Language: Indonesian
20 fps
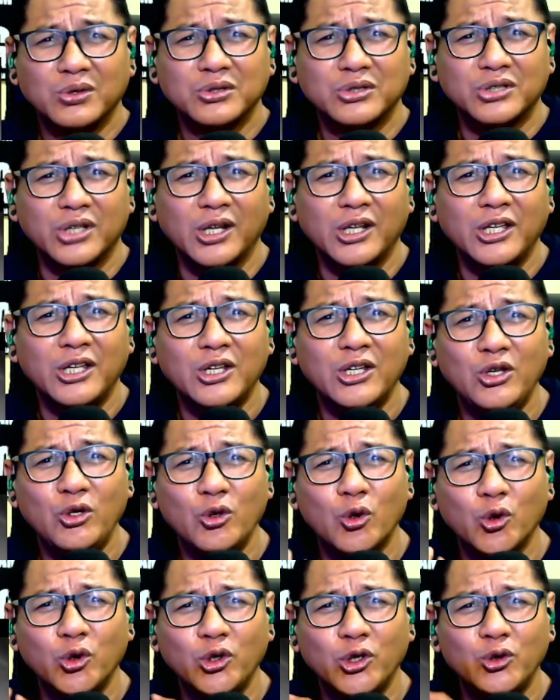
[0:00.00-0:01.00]
Celine
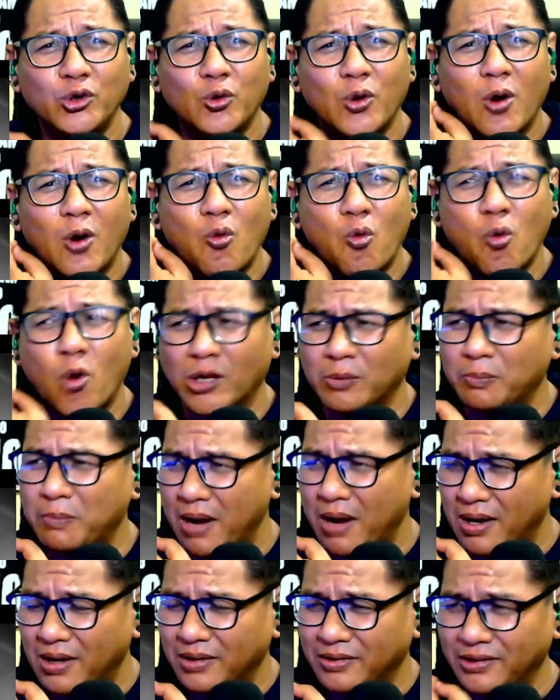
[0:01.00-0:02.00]
Dion-nya juga kuat
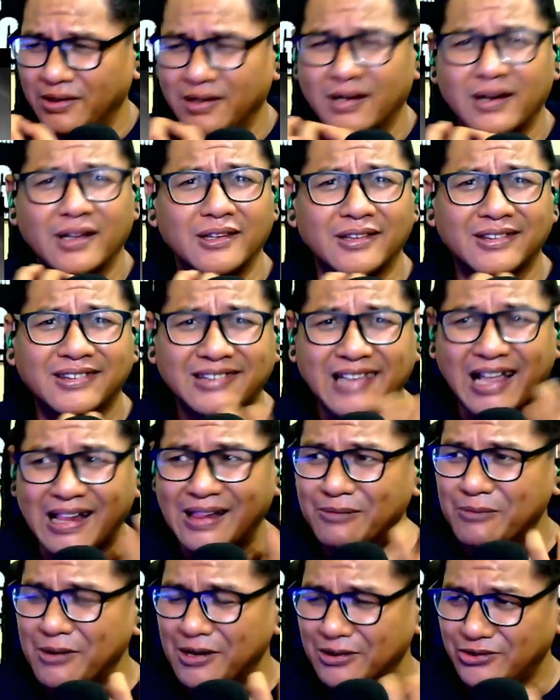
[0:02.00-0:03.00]
banget ya,
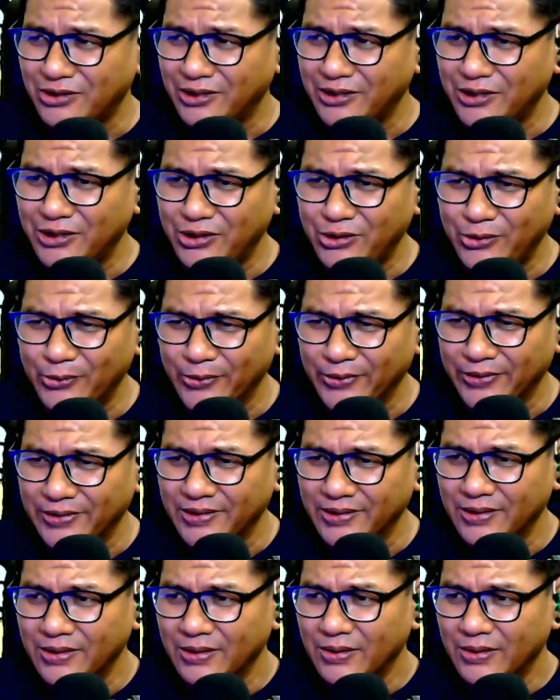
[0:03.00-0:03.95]
kental banget Celine Dion-nya.